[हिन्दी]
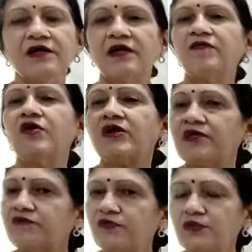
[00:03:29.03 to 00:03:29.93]
या वो
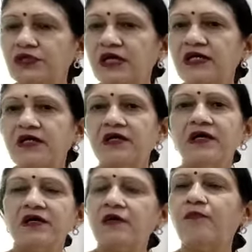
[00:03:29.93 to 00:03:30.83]
लकड़ी फूल जाएगी
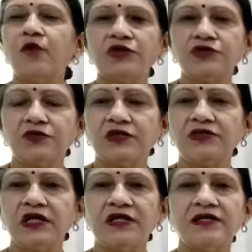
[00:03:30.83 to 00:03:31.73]
या पॉलिश उतर
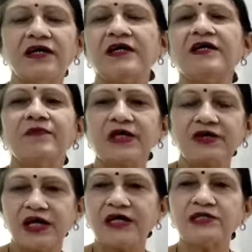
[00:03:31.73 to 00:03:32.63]
जाएगी या कई बार
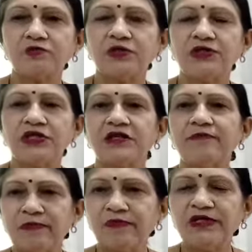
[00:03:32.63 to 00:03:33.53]
क्रैक्स पड़ जाते
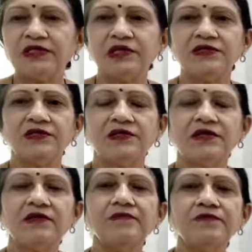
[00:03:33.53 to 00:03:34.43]
हैं पपड़ी सी आ
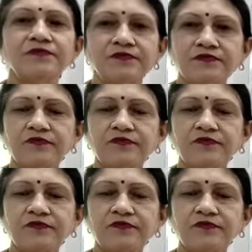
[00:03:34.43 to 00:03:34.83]
जाती है